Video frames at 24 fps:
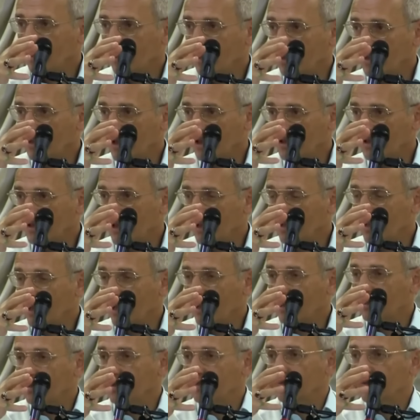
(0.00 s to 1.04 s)
Надо
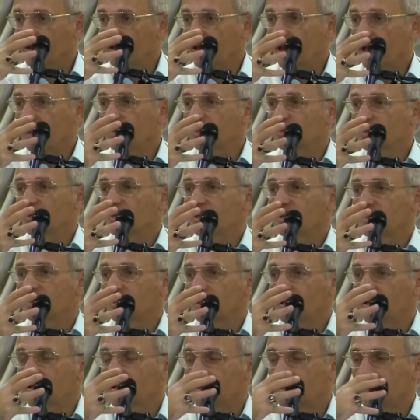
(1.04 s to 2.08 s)
разгадать, потянешь ты это
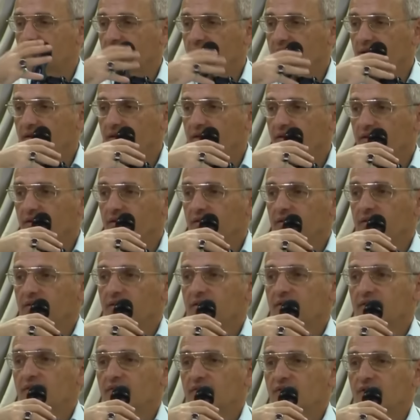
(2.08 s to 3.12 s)
или нет
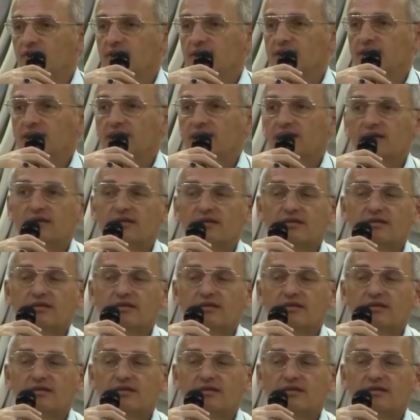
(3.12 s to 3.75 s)
в жизни.